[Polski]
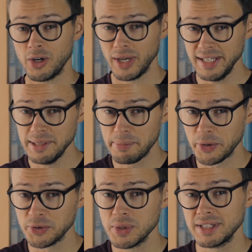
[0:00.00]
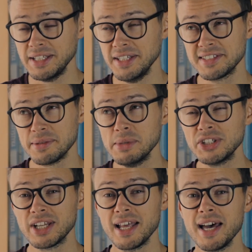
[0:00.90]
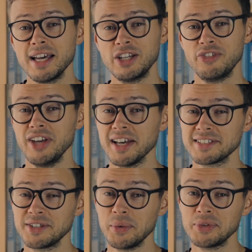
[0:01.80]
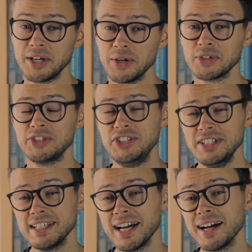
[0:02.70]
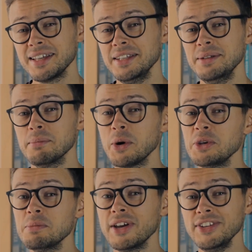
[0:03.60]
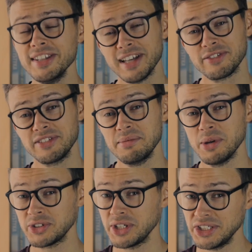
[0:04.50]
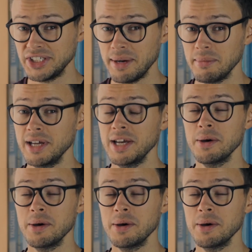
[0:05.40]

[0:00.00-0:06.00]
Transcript: Kolejny produkt jest, myślę, gwiazdą tego odcinka i moim niedawnym odkryciem.